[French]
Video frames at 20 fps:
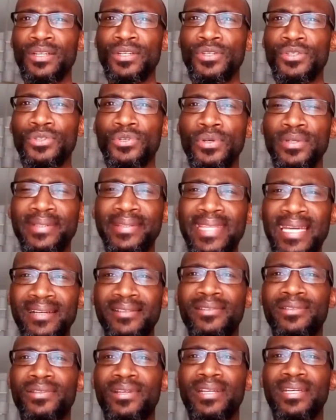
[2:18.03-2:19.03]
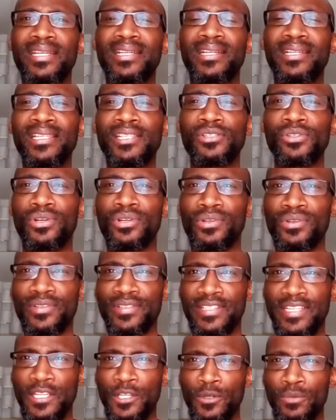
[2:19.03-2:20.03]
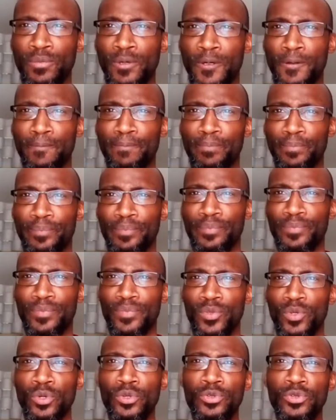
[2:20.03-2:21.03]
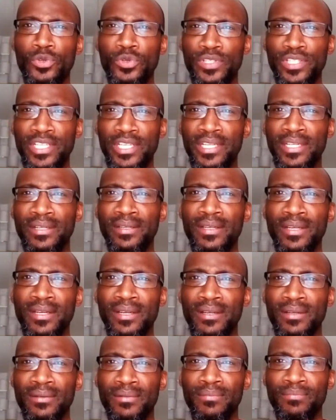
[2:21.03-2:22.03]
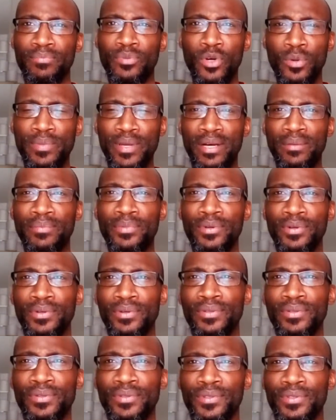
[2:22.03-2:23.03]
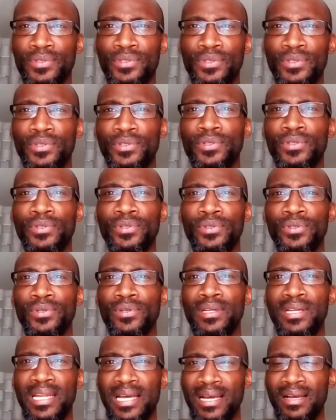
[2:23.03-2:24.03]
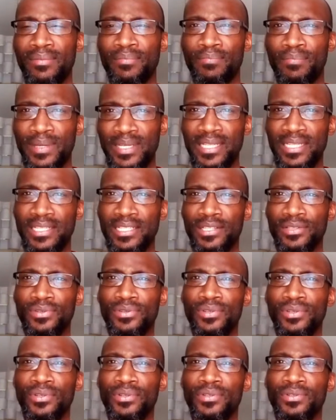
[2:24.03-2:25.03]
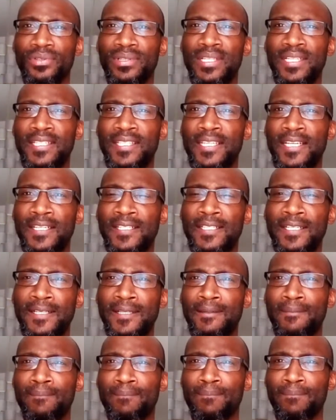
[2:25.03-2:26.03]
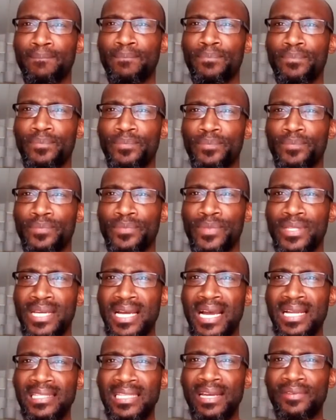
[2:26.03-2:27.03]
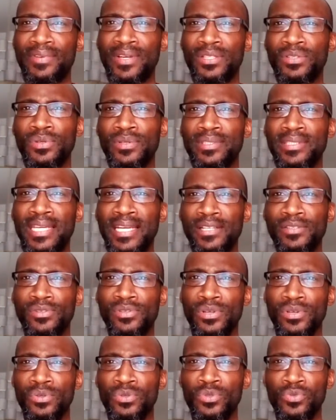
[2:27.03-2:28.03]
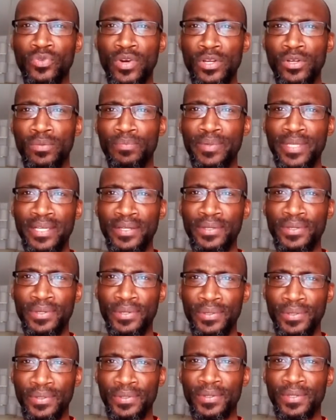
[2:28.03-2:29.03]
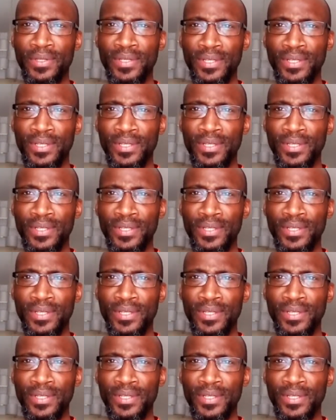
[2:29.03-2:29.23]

Ce texte est riche en enseignements au sujet, premièrement, de la bénédiction de l'Éternel. À travers ce texte, nous voyons bien que